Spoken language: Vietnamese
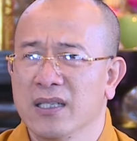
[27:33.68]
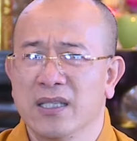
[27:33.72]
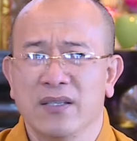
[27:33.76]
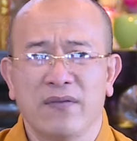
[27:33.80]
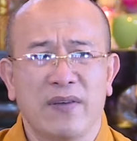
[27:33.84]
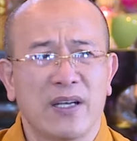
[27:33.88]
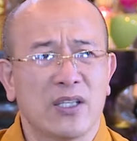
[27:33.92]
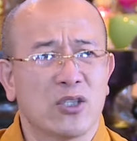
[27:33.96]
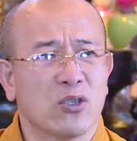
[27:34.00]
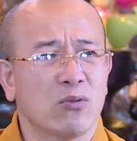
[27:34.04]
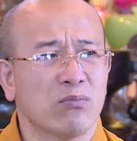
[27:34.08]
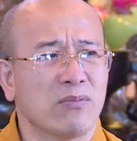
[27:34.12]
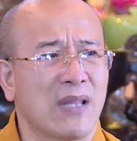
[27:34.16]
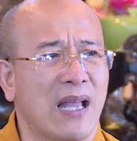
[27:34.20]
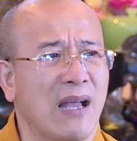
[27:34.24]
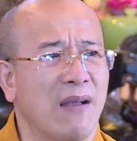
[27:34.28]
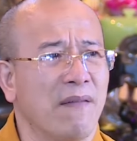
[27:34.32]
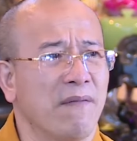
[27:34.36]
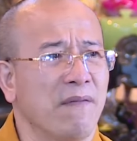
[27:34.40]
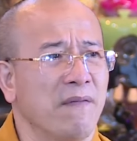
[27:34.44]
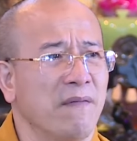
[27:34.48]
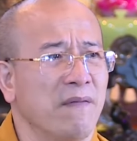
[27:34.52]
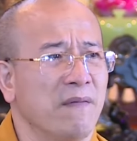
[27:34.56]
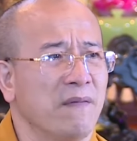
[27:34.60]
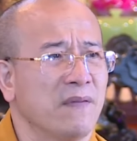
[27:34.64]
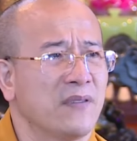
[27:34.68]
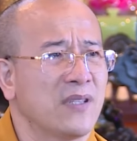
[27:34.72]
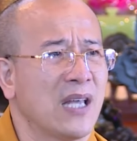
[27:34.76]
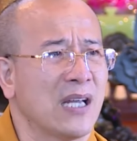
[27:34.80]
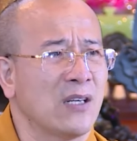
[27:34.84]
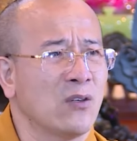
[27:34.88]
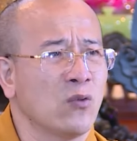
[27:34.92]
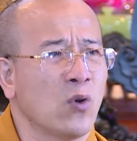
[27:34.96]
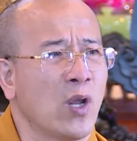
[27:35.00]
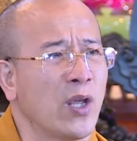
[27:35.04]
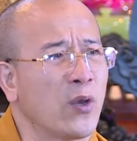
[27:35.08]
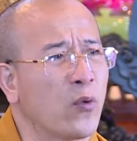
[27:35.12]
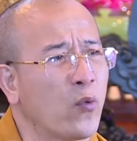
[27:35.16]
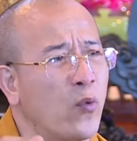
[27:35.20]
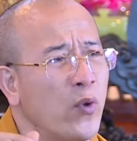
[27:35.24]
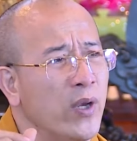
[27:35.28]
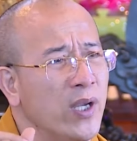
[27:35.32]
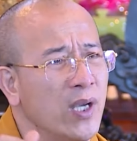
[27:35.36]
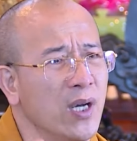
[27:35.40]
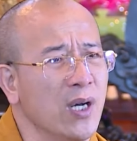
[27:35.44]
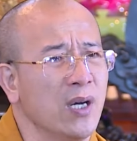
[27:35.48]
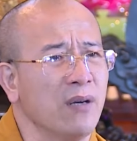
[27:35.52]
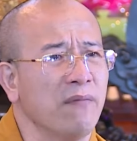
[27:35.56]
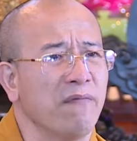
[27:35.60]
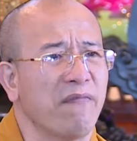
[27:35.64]
như vậy chúng ta thân này
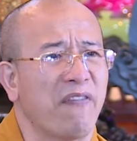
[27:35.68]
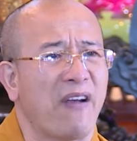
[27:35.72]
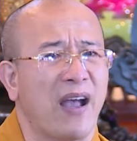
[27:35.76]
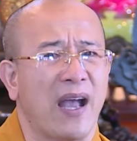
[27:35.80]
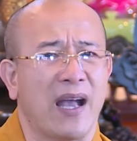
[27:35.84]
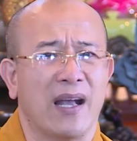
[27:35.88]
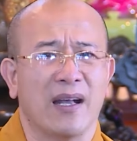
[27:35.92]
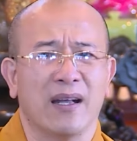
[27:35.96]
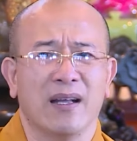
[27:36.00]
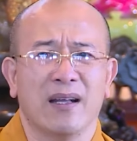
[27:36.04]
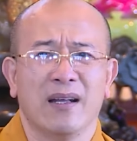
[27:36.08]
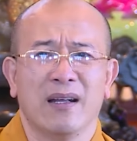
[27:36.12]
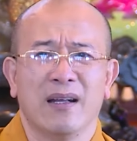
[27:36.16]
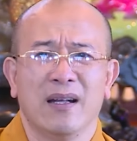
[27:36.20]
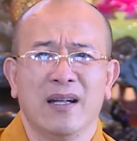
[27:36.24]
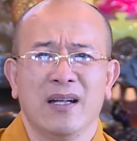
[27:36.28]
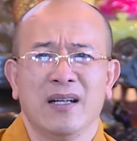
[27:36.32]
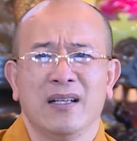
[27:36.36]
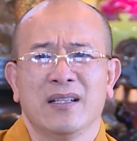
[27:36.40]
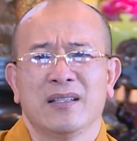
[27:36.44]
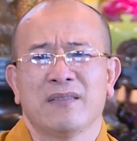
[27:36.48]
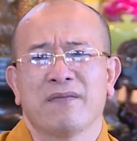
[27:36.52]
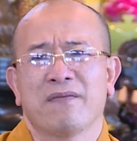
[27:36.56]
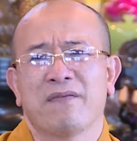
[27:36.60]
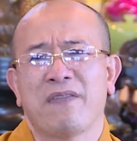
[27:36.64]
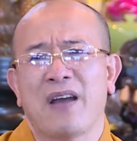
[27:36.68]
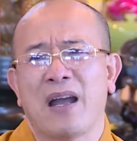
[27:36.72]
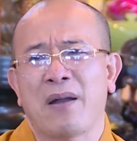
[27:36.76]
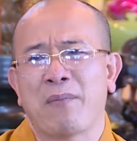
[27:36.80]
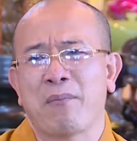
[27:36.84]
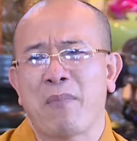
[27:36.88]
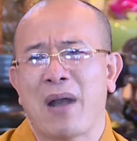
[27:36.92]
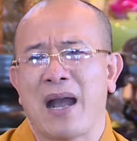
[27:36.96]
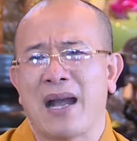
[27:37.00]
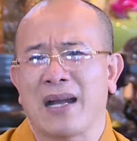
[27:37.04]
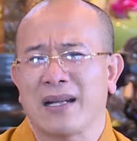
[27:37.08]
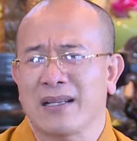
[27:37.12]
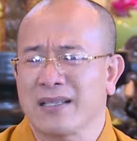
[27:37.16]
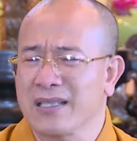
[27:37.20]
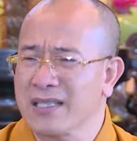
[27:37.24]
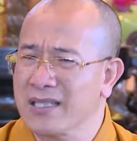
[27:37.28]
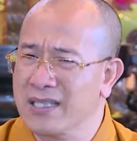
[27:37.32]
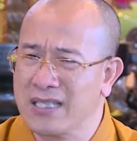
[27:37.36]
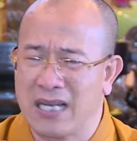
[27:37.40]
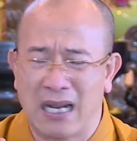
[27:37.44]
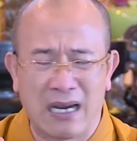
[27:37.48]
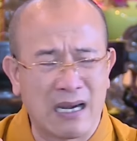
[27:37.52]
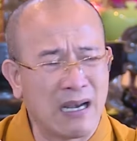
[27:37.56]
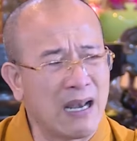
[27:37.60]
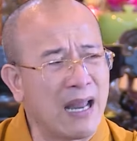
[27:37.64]
quý hơn vàng vàng bạc
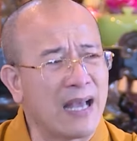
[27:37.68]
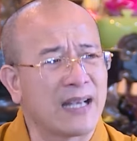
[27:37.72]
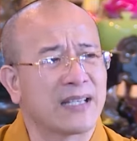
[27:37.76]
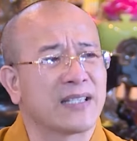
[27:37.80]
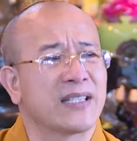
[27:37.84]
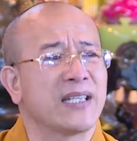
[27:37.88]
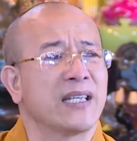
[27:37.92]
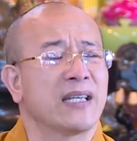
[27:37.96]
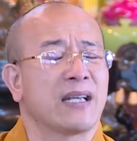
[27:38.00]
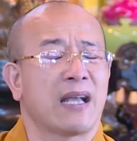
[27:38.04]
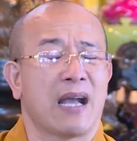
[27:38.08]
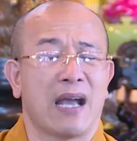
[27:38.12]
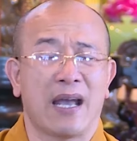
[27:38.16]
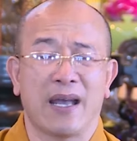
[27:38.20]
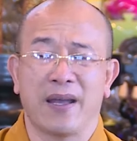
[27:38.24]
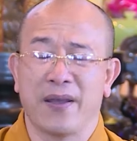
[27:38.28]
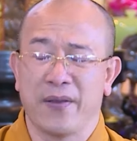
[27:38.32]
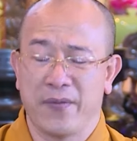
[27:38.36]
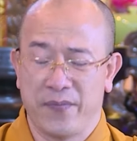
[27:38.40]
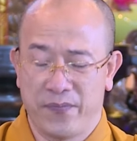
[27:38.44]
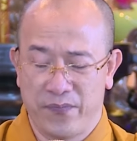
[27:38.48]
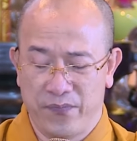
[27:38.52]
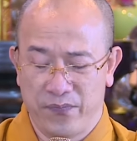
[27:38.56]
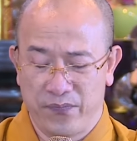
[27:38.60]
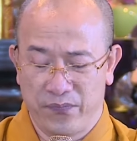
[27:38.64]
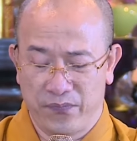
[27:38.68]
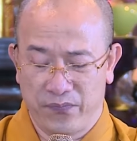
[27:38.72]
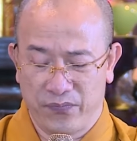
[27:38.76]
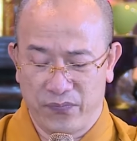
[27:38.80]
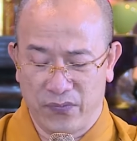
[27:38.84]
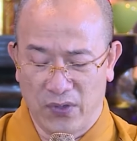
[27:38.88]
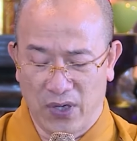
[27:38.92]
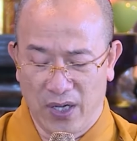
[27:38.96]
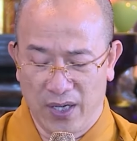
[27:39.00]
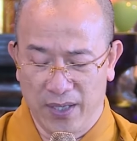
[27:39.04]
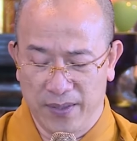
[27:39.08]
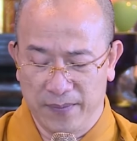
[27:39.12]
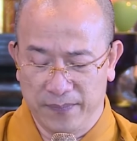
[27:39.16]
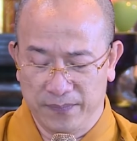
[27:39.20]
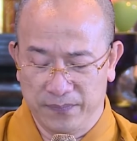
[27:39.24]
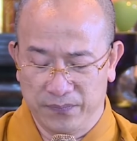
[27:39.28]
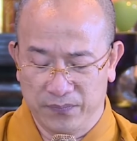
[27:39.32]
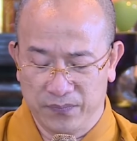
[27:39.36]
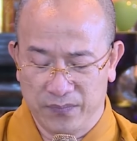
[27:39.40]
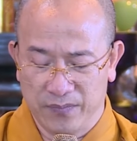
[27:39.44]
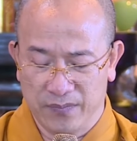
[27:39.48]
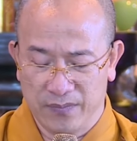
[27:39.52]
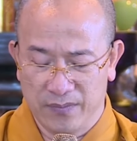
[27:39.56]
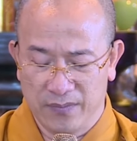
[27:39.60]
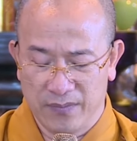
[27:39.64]
chẳng là gì cả đó
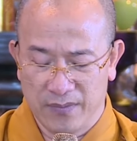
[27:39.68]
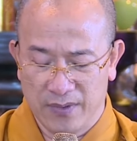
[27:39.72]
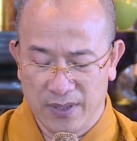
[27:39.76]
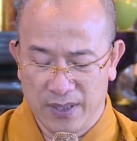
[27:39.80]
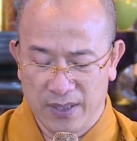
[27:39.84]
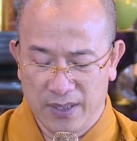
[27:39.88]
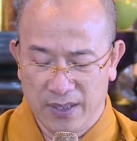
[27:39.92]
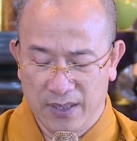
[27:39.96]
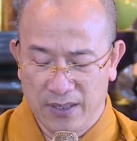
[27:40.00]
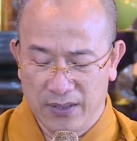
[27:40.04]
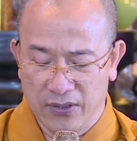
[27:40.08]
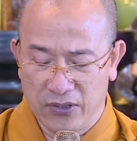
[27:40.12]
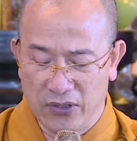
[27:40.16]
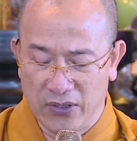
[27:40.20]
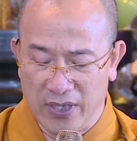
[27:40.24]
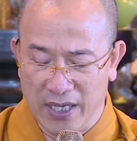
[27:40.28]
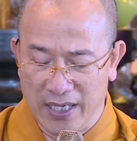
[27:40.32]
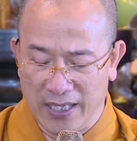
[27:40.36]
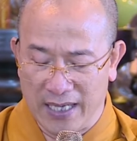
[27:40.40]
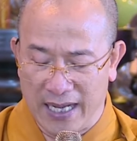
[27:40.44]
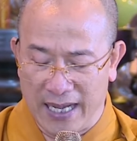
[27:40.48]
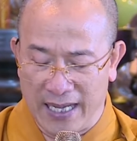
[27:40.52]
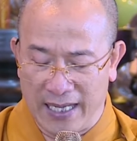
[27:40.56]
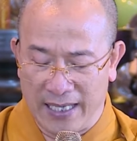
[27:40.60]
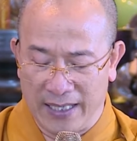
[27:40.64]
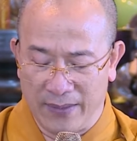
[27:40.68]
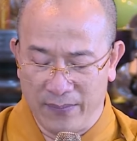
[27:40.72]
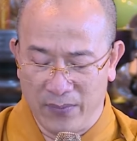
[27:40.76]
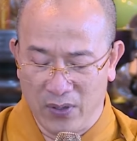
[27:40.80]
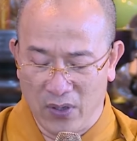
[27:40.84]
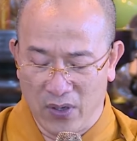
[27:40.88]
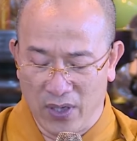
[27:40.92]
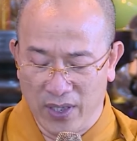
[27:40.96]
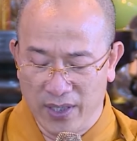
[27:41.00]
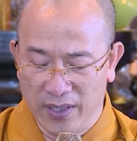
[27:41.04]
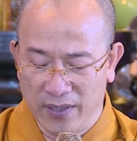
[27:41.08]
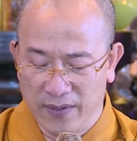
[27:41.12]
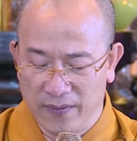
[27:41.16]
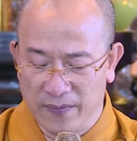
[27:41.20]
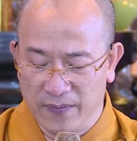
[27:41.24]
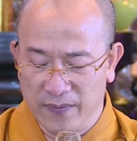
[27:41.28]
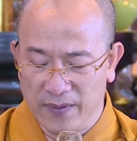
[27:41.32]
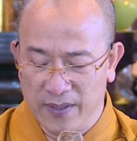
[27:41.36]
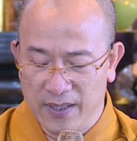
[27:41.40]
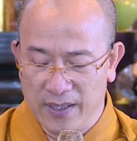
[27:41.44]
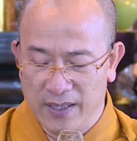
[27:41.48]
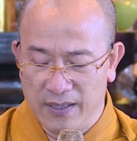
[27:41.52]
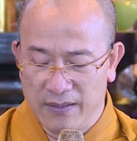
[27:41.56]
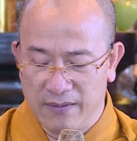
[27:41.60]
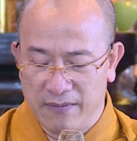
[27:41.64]
cho nên ngài mới nói
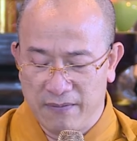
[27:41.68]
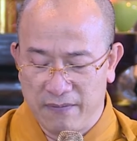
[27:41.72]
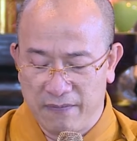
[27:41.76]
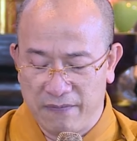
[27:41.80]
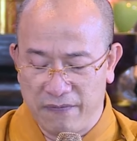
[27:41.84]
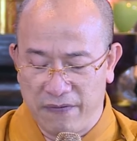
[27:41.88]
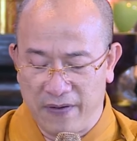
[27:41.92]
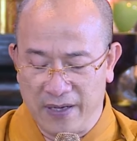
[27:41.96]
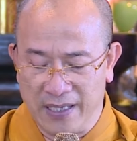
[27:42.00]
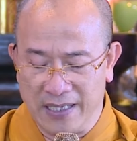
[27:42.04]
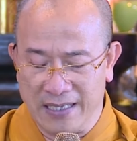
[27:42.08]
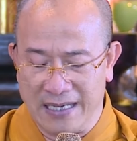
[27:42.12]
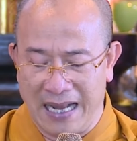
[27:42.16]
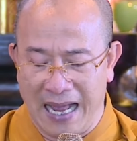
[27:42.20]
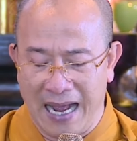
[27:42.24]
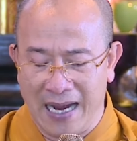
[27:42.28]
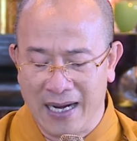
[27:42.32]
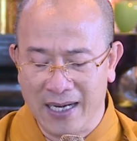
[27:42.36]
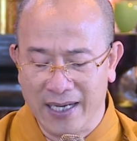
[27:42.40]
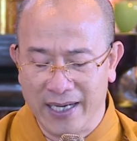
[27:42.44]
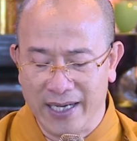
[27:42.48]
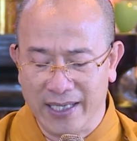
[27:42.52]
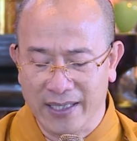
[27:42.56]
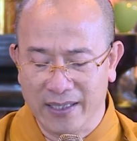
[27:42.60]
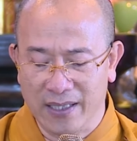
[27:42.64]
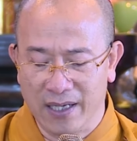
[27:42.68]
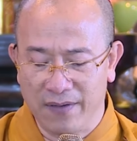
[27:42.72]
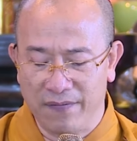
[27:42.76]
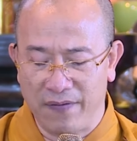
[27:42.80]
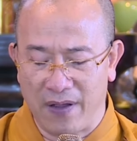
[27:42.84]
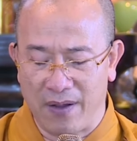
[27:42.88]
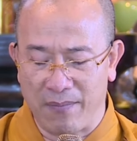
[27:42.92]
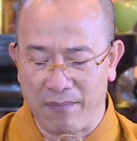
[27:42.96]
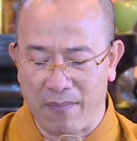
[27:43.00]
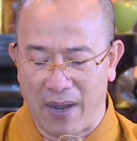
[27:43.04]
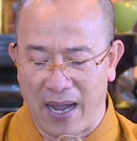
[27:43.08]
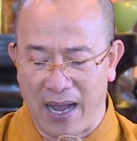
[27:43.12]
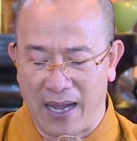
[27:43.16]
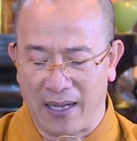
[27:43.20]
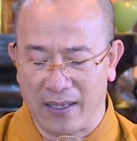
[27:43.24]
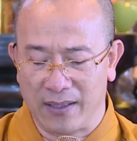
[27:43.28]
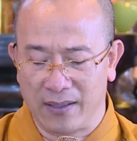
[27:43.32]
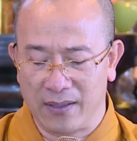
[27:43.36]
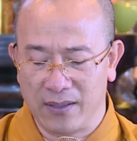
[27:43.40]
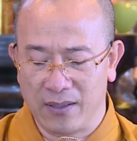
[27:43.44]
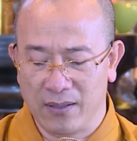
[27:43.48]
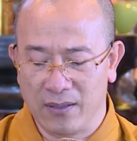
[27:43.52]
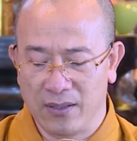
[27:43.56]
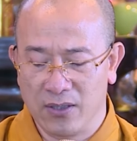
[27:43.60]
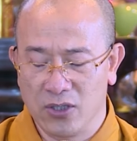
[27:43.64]
phần đáng khinh nơi vàng bạc
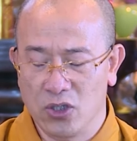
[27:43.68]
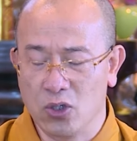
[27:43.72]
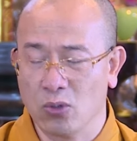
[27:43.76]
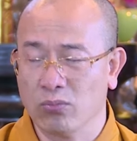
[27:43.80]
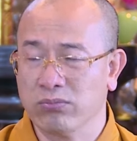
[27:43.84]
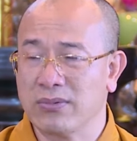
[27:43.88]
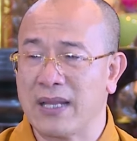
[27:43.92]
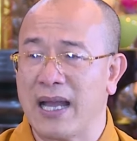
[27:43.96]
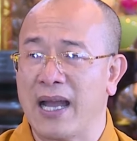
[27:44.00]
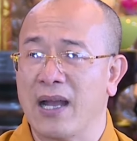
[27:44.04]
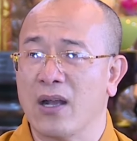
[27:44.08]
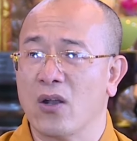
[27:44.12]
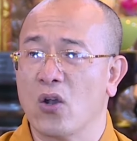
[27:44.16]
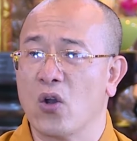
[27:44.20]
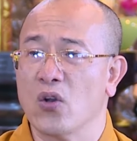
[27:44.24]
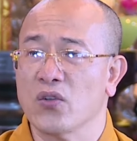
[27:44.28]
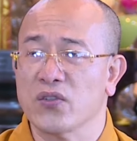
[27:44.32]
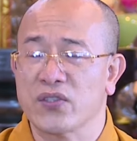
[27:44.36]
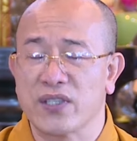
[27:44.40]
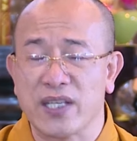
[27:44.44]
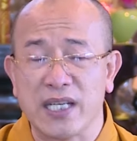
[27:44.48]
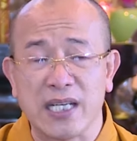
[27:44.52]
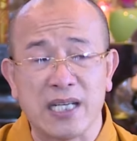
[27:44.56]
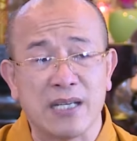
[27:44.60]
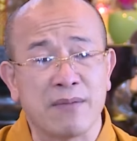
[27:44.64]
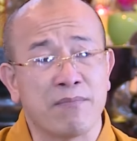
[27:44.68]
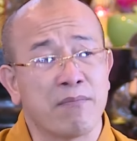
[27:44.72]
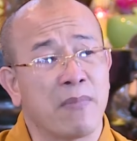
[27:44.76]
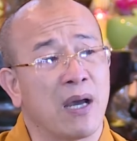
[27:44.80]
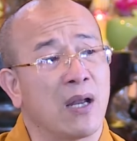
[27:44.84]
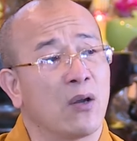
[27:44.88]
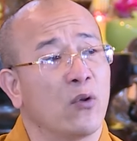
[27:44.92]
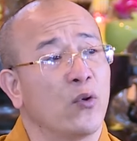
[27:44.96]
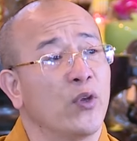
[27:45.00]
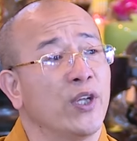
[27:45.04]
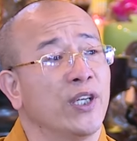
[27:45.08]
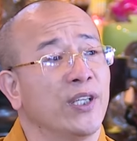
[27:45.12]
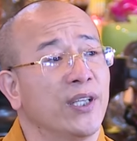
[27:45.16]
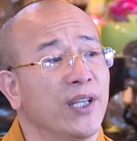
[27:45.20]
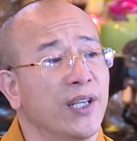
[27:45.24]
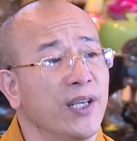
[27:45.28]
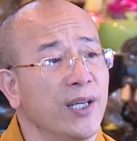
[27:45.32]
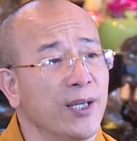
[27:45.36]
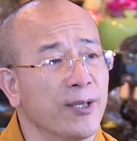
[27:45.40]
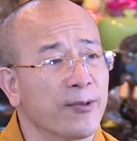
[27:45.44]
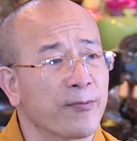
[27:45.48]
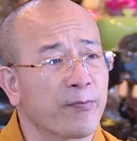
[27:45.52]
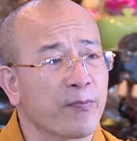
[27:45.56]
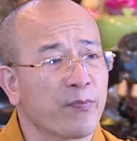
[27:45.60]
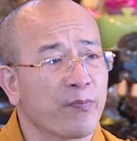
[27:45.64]
chúng ta có gì mà luyến tiếc